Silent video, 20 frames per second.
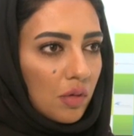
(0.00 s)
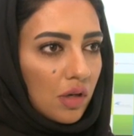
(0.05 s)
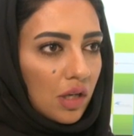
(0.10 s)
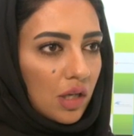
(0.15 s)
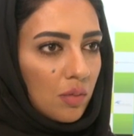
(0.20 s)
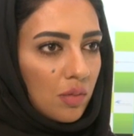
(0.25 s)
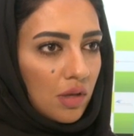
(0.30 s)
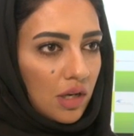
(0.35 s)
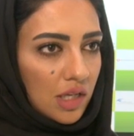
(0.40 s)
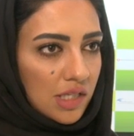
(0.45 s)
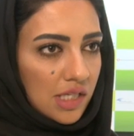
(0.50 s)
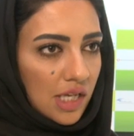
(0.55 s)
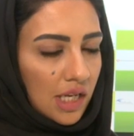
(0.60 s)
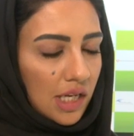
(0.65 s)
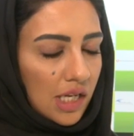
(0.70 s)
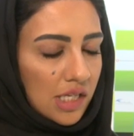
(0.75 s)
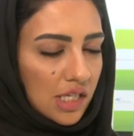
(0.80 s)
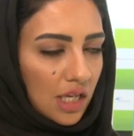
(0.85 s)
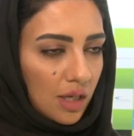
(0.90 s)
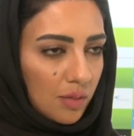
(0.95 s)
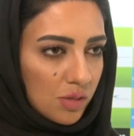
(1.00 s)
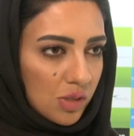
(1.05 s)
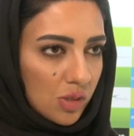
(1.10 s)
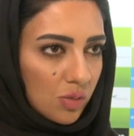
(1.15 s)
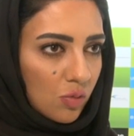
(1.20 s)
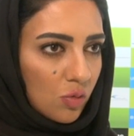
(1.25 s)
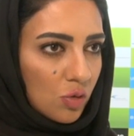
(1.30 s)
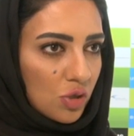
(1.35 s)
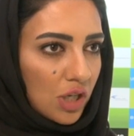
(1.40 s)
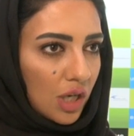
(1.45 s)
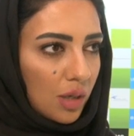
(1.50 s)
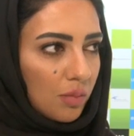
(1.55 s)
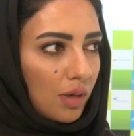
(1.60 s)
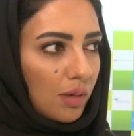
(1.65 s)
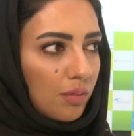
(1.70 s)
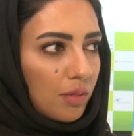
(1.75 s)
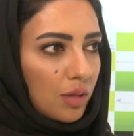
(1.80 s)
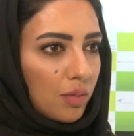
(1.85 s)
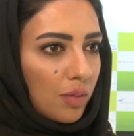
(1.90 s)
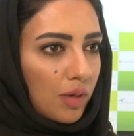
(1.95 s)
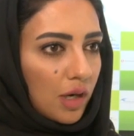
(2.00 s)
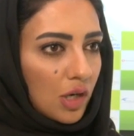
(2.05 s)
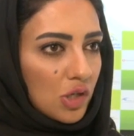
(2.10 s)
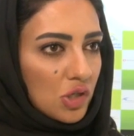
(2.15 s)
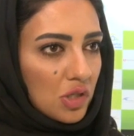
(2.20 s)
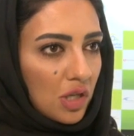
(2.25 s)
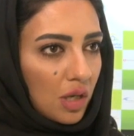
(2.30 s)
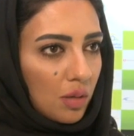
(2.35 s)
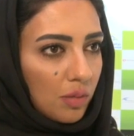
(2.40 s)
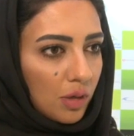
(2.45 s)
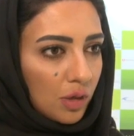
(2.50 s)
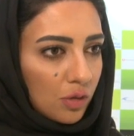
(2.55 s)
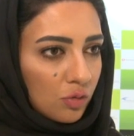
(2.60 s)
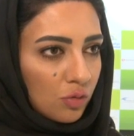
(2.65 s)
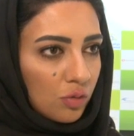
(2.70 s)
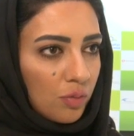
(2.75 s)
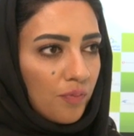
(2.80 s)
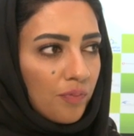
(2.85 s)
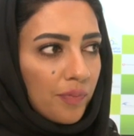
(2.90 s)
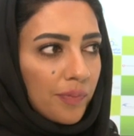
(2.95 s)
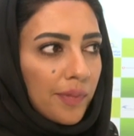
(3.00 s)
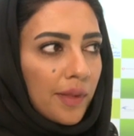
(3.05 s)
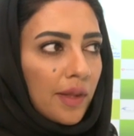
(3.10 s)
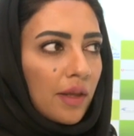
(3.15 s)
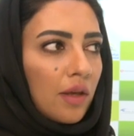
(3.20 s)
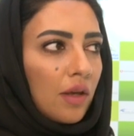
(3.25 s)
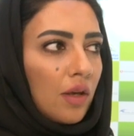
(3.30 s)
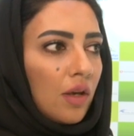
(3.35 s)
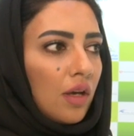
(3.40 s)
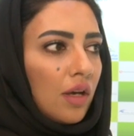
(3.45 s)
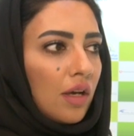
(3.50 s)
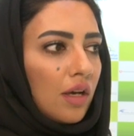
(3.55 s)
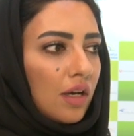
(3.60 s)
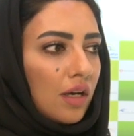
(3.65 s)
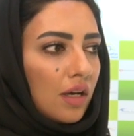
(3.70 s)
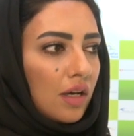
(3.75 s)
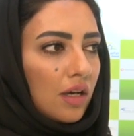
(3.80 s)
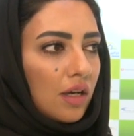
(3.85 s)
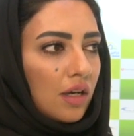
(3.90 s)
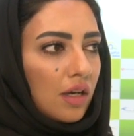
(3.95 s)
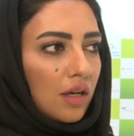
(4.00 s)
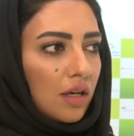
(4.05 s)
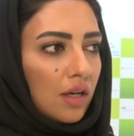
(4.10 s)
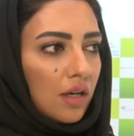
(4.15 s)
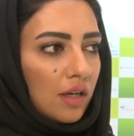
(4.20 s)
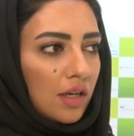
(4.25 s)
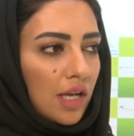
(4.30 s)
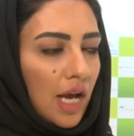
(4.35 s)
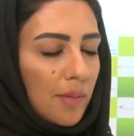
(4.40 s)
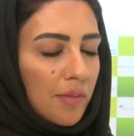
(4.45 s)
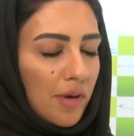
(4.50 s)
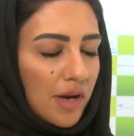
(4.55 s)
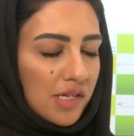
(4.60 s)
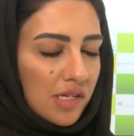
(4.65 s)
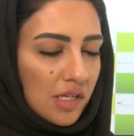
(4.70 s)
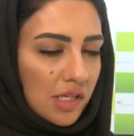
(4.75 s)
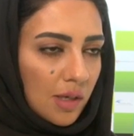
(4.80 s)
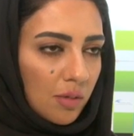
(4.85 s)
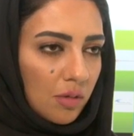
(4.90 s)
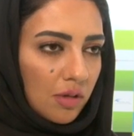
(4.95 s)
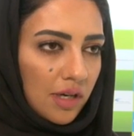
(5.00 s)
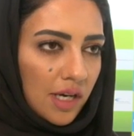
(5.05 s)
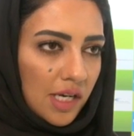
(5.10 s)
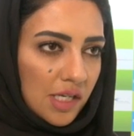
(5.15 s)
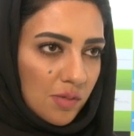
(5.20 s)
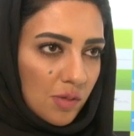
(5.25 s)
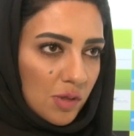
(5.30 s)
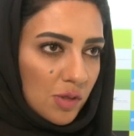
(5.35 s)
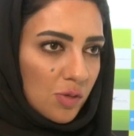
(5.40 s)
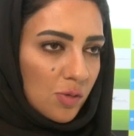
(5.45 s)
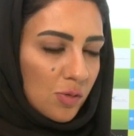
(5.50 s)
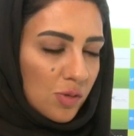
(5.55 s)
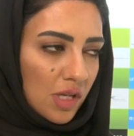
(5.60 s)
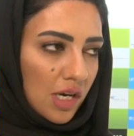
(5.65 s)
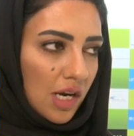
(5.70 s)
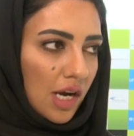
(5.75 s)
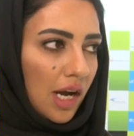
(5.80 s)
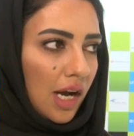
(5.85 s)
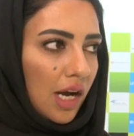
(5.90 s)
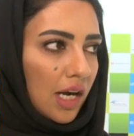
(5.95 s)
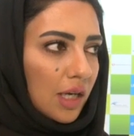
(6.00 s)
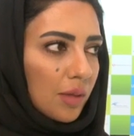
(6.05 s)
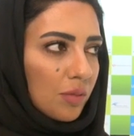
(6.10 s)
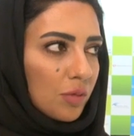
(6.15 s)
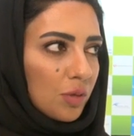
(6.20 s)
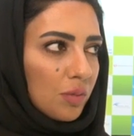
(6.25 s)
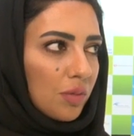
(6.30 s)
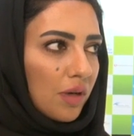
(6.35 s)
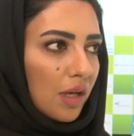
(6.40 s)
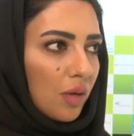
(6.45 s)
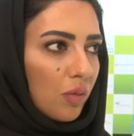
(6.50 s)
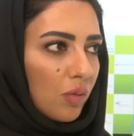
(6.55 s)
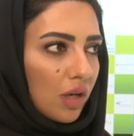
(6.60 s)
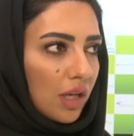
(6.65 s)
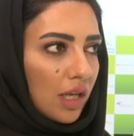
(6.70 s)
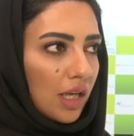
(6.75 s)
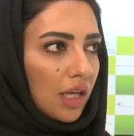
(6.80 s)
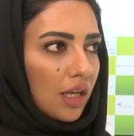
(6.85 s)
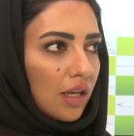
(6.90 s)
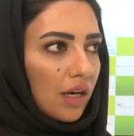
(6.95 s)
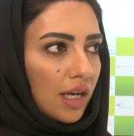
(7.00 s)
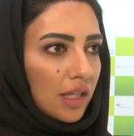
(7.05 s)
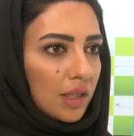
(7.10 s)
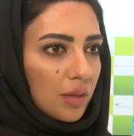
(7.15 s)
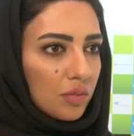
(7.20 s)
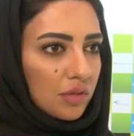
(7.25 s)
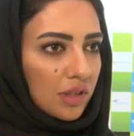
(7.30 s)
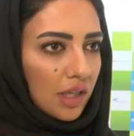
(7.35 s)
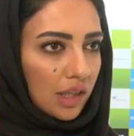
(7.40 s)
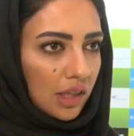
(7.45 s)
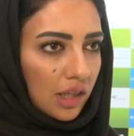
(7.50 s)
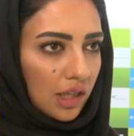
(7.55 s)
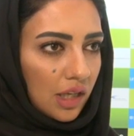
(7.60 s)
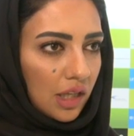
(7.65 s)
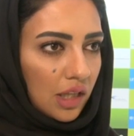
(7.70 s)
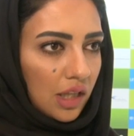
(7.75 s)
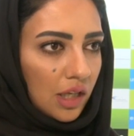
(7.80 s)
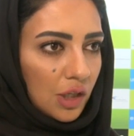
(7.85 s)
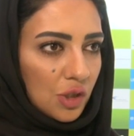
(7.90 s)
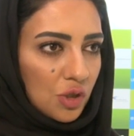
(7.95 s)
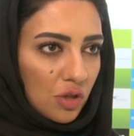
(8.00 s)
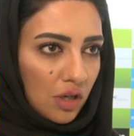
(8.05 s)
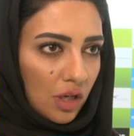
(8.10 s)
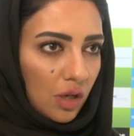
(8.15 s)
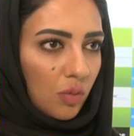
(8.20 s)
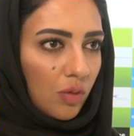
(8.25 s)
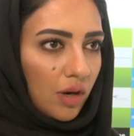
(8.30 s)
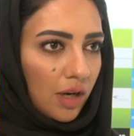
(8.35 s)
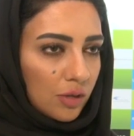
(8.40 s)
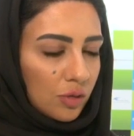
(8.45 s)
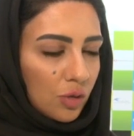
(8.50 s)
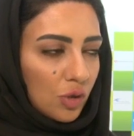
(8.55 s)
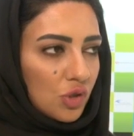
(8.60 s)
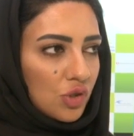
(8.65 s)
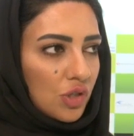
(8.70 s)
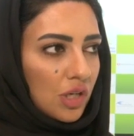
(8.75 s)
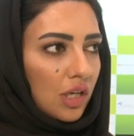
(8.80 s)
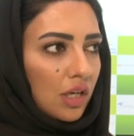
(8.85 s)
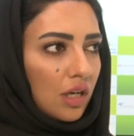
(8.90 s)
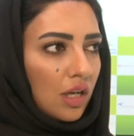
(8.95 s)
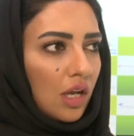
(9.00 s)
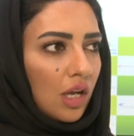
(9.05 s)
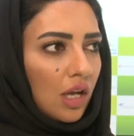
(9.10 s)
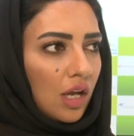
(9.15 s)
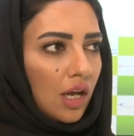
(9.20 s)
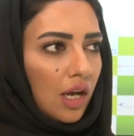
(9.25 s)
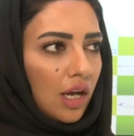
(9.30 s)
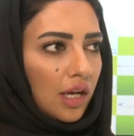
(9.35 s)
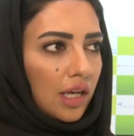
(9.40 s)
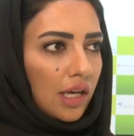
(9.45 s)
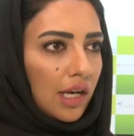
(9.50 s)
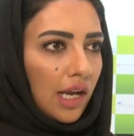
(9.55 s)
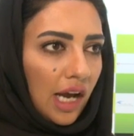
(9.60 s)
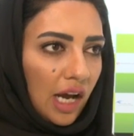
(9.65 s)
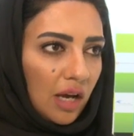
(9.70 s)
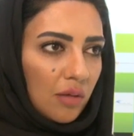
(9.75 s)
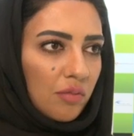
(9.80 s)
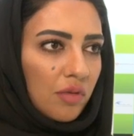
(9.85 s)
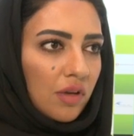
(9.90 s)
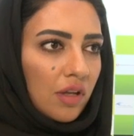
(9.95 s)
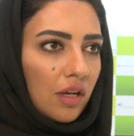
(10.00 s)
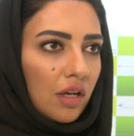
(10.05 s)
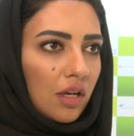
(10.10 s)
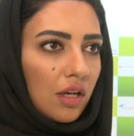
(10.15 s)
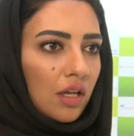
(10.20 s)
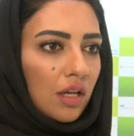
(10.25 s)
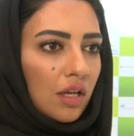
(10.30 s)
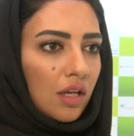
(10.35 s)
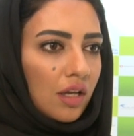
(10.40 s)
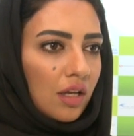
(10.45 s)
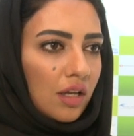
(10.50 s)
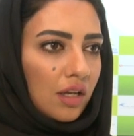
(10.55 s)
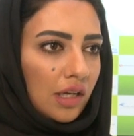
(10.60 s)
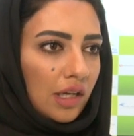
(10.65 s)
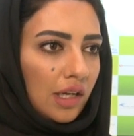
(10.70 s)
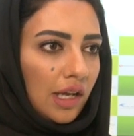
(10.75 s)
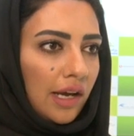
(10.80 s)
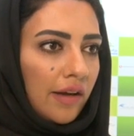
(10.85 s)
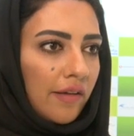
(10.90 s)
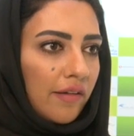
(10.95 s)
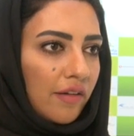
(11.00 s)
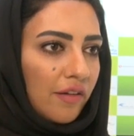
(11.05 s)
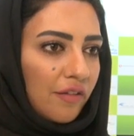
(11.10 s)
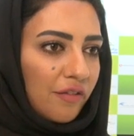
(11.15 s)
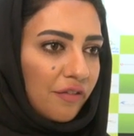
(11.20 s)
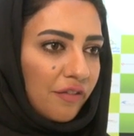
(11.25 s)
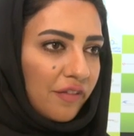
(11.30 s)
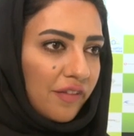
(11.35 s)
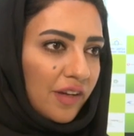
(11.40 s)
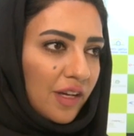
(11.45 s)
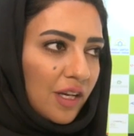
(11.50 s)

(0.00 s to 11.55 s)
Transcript: من قبل سيدي صاحب السمو الشيخ محمد بن راشد آل مكتوم آه، نائب رئيس الدولة رئيس مجلس وزراء حاكم دبي واللي هي راح تمتد ل 2021 كنا حابين نعرف